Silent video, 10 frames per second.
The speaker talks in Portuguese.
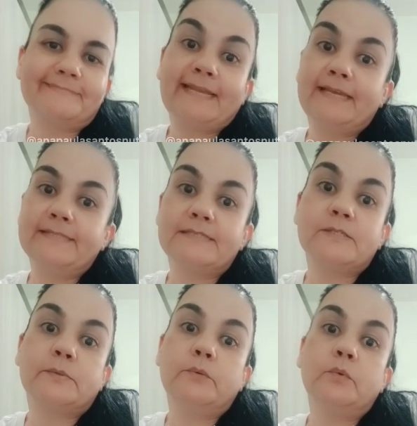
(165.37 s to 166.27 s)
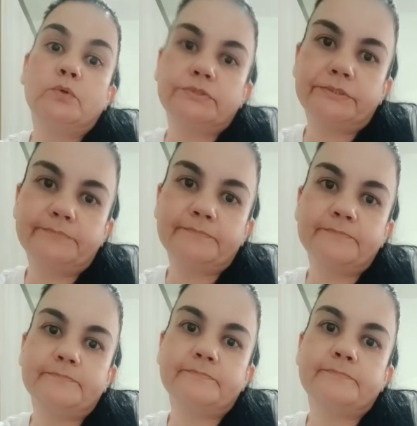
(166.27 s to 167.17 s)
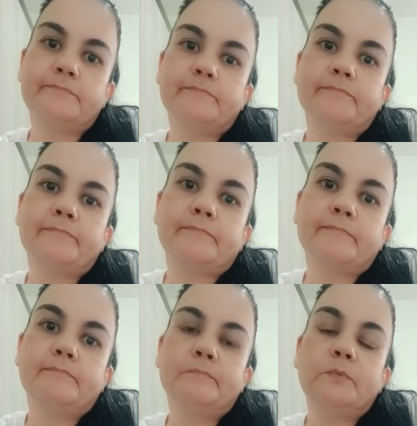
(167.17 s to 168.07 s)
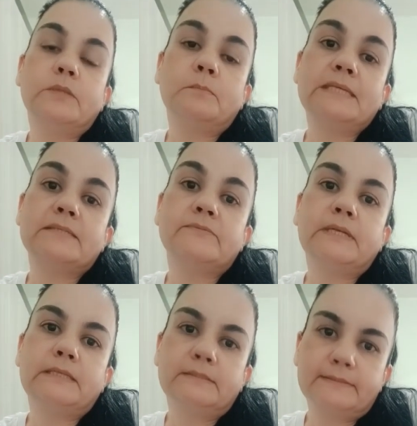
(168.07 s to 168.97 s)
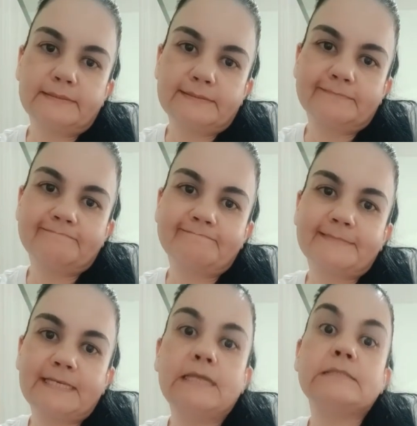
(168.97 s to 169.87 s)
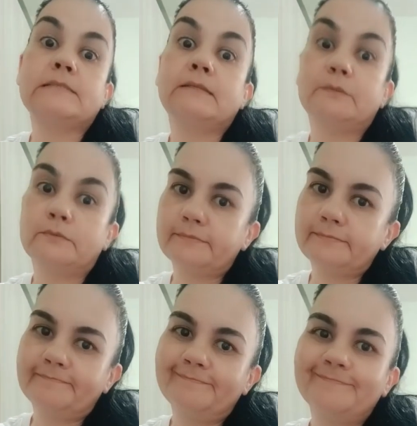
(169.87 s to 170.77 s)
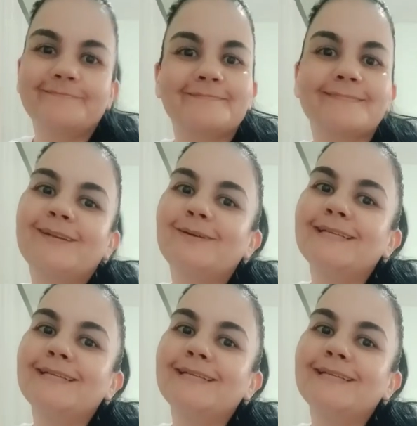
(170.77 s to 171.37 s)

Essa sou eu hoje. Muito mais feliz. Graças a Deus. Com a